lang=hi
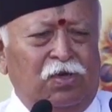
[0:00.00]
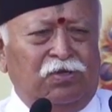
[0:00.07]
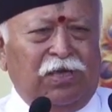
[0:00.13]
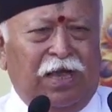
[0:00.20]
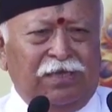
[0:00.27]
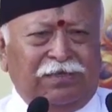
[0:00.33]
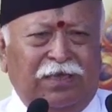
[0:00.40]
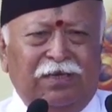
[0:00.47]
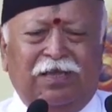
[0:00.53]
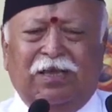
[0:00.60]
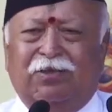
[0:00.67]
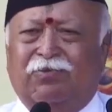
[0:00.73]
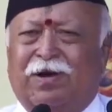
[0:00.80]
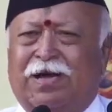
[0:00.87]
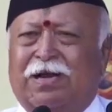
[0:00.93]
शासन
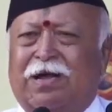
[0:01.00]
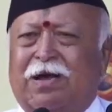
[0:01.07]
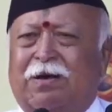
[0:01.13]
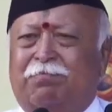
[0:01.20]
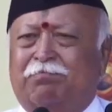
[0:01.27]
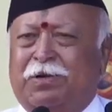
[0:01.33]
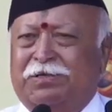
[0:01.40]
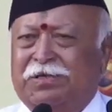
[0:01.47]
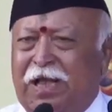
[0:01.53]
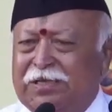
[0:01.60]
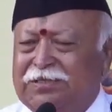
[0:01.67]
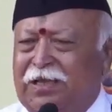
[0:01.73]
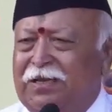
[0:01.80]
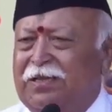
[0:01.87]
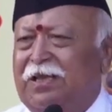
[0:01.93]
के द्वारा
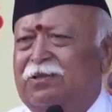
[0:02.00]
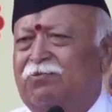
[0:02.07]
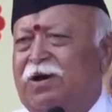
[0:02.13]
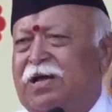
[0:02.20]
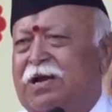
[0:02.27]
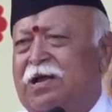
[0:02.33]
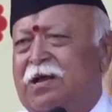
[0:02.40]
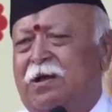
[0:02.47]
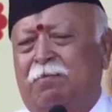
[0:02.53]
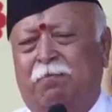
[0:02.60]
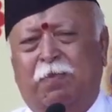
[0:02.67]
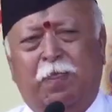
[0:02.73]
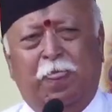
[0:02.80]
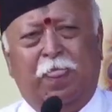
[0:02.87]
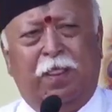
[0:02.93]
प्रशासन के द्वारा
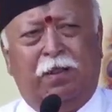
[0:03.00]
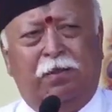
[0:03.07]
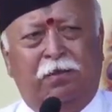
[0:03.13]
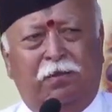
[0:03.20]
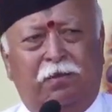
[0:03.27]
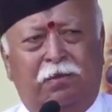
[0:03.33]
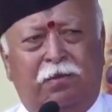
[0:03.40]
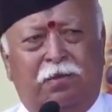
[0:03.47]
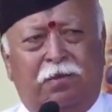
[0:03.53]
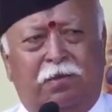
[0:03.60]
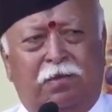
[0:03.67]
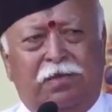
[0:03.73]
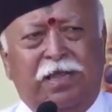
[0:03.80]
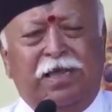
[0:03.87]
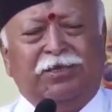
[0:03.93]

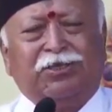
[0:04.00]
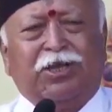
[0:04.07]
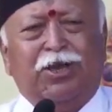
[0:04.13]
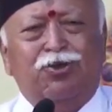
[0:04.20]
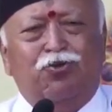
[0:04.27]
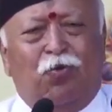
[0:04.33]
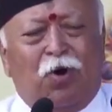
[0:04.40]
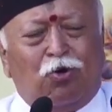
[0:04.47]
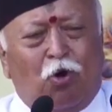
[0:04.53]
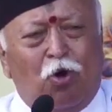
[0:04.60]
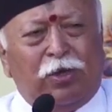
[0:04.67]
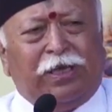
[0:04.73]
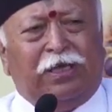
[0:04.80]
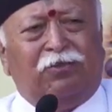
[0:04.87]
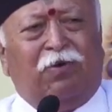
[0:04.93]
देश के युवकों
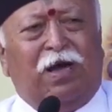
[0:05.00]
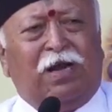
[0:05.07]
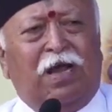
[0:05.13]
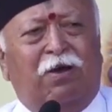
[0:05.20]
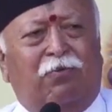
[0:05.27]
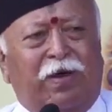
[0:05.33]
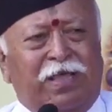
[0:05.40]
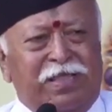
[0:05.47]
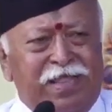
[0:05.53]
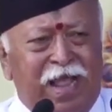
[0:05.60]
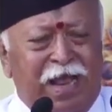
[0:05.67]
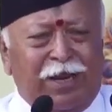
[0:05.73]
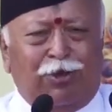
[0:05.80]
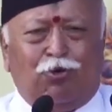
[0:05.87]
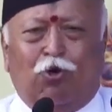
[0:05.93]
के द्वारा
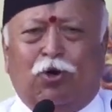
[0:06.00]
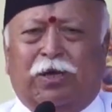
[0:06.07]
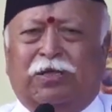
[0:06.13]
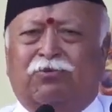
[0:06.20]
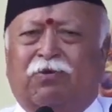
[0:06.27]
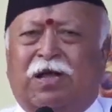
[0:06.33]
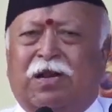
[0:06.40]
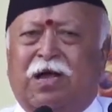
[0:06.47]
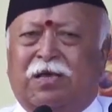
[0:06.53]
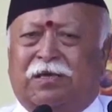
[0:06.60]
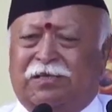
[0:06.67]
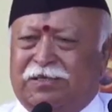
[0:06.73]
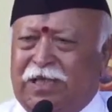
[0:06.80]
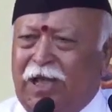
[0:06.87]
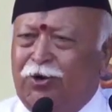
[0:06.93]
वैज्ञानिकों के द्वारा
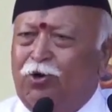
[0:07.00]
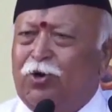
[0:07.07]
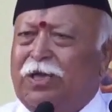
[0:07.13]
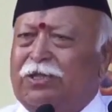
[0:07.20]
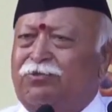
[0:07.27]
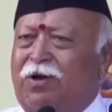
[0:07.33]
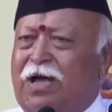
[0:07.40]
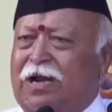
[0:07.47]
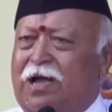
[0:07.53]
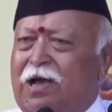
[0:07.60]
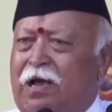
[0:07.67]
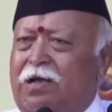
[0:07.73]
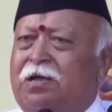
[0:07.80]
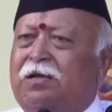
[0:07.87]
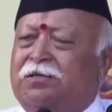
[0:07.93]
किसानों के द्वारा
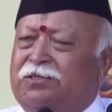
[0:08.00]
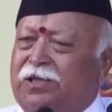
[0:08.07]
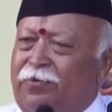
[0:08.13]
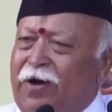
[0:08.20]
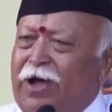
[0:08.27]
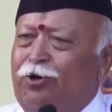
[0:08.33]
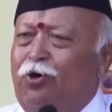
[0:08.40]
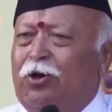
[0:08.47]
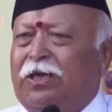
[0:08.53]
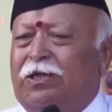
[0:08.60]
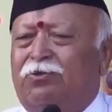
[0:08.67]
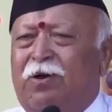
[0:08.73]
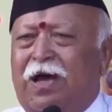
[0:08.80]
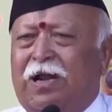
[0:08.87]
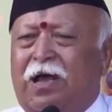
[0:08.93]
जवानों के
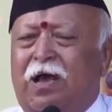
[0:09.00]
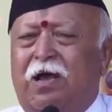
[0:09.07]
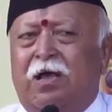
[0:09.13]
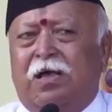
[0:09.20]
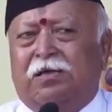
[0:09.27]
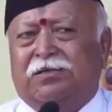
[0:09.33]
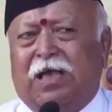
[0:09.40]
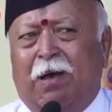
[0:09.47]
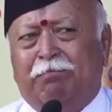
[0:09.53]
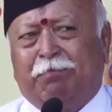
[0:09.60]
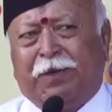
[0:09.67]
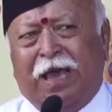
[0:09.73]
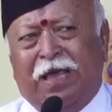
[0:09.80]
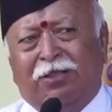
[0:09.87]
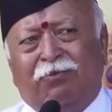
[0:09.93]
द्वारा
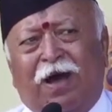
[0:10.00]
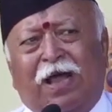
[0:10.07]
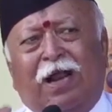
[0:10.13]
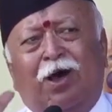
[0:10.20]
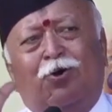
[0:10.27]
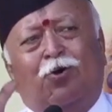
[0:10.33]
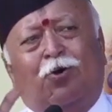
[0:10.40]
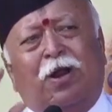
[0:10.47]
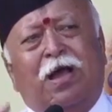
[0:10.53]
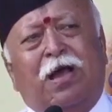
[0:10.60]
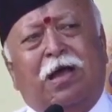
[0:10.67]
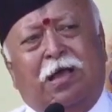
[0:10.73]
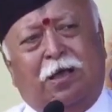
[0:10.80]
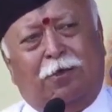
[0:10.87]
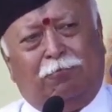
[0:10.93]
सबके द्वारा हो
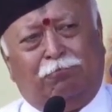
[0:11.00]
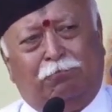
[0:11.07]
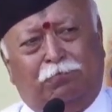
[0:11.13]
रहा है